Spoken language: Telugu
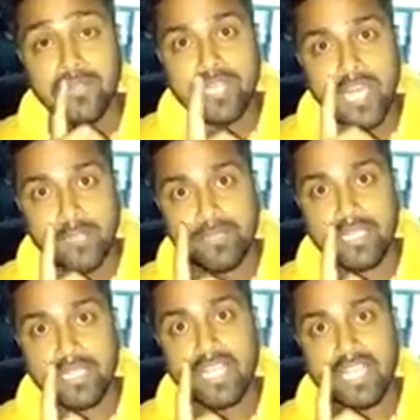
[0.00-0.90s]
పళ్ళు
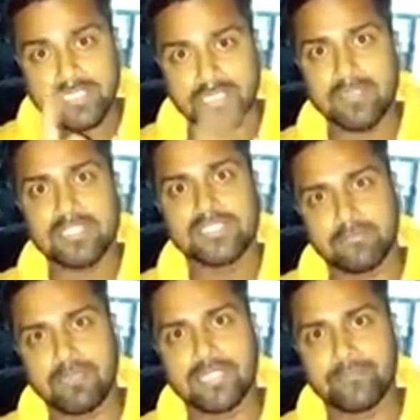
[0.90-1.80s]
రాలిపోయేలాగా అక్కడే
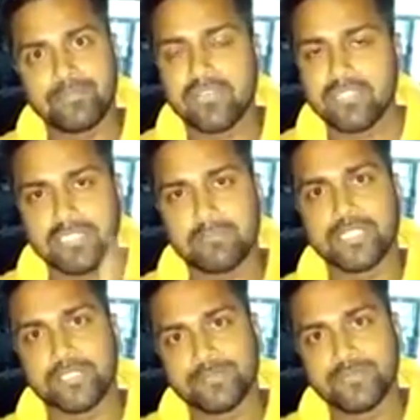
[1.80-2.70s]
సమాధానం చెప్పాలి ఎవరు
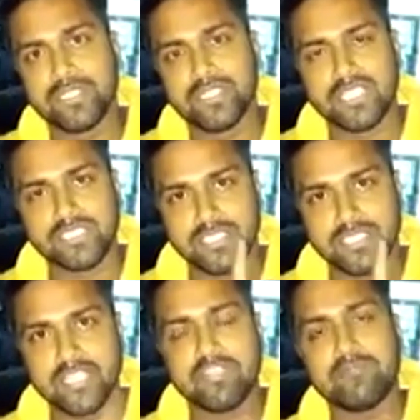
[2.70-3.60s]
చెప్పలేదు దట్
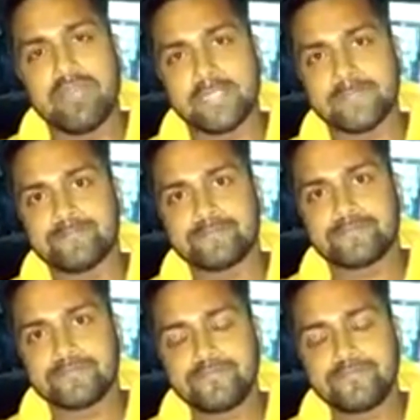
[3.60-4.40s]
ఈస్ వెరీ వెరీ బ్యాడ్